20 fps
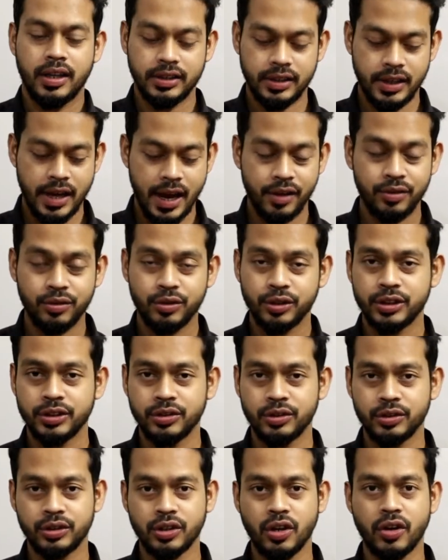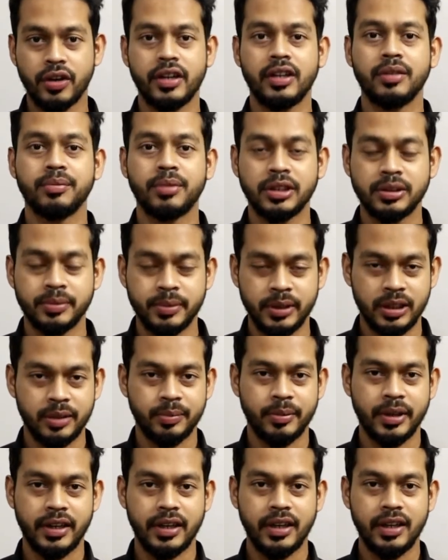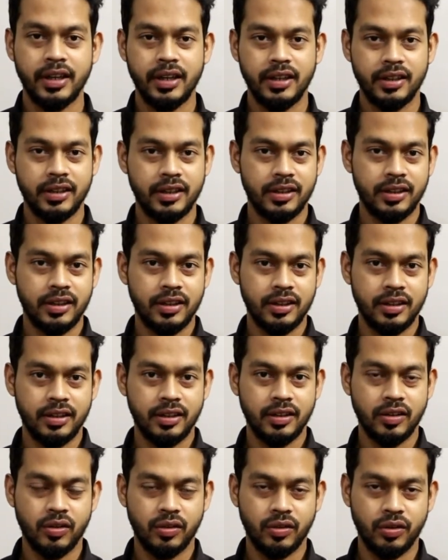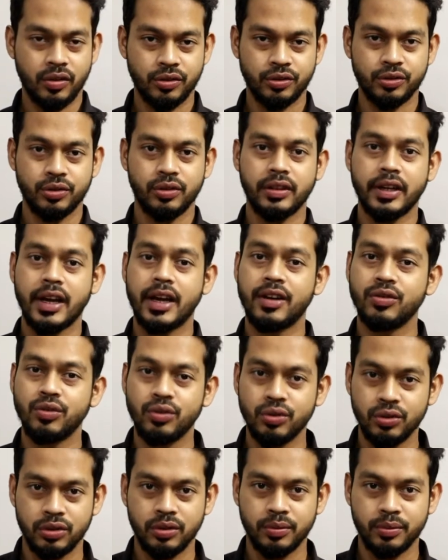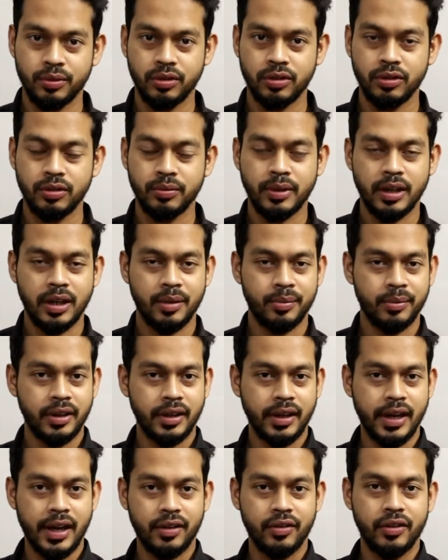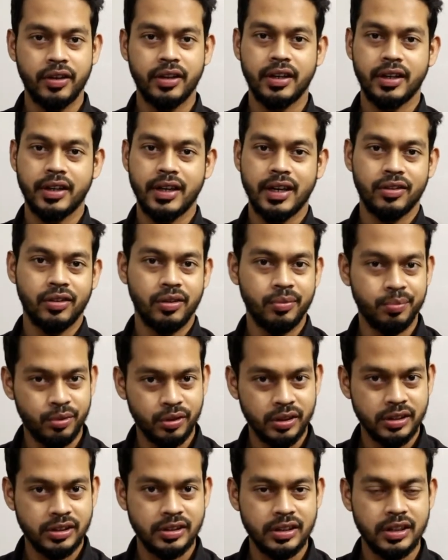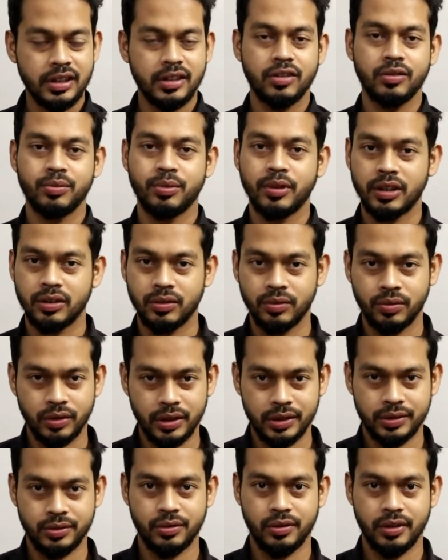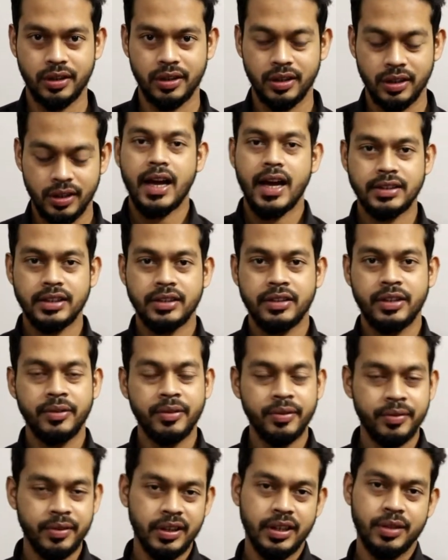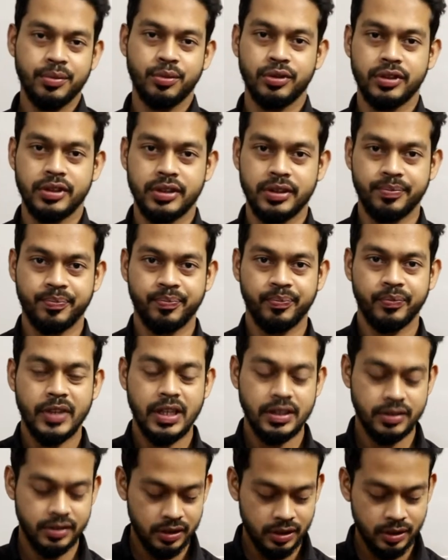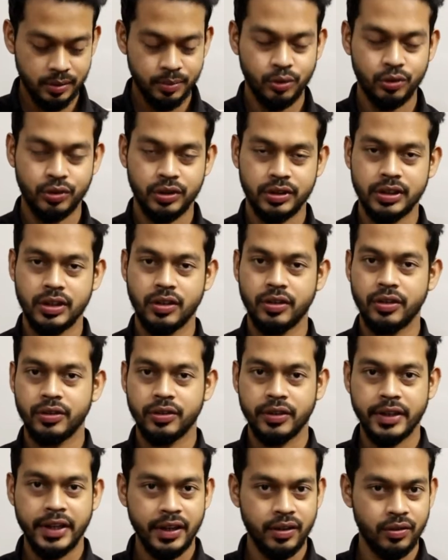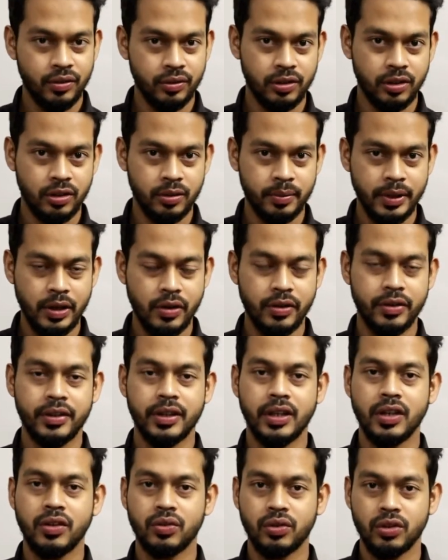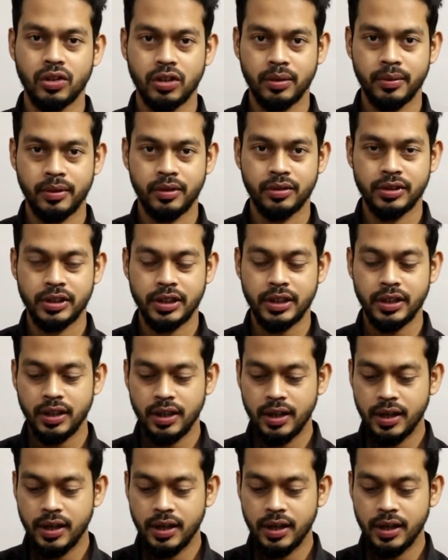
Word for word: আচ্ছা এখন কোয়েশন হচ্ছে অডিটিং পার্সপেক্টিভ থেকে ইন্টারনাল কন্ট্রোল কেন গুরুত্বপূর্ণ বা আমরা কেন এটাকে এত ইম্পর্টেন্স দিই এটার উপর এত ফোকাস করি আই আইএসসি থ্রি ফিফটিন কী বলতেছেন স্ট্যান্ডার্ড বলতেছে অডিটরকে কী করতে হবে অডিটরকে করতে হবে হচ্ছে